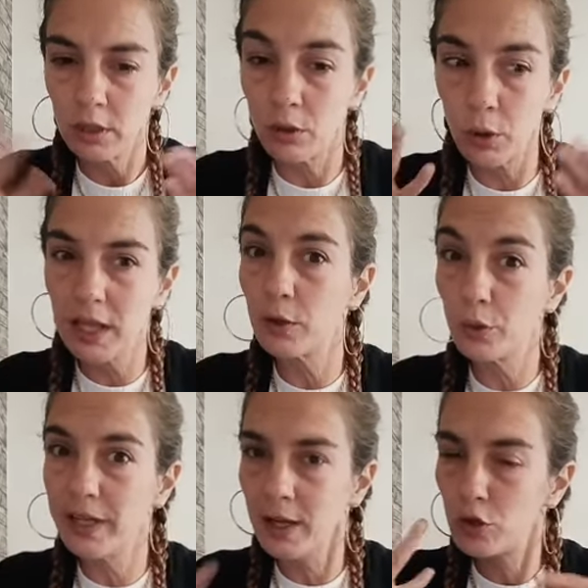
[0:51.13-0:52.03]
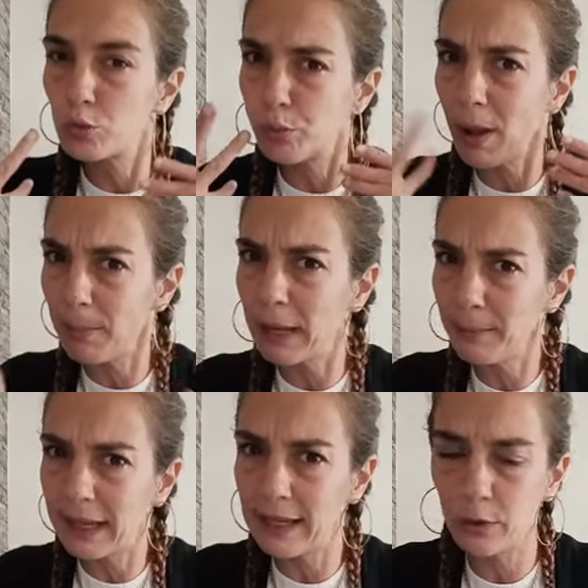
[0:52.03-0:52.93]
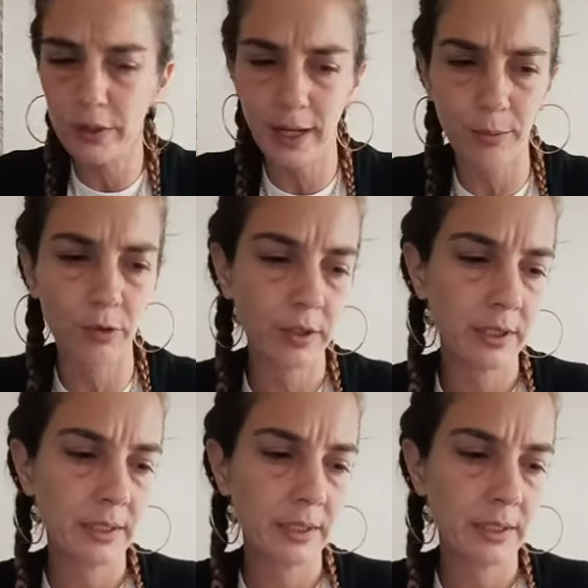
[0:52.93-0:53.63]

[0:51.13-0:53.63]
de régulier, que je peux imprimer régulièrement.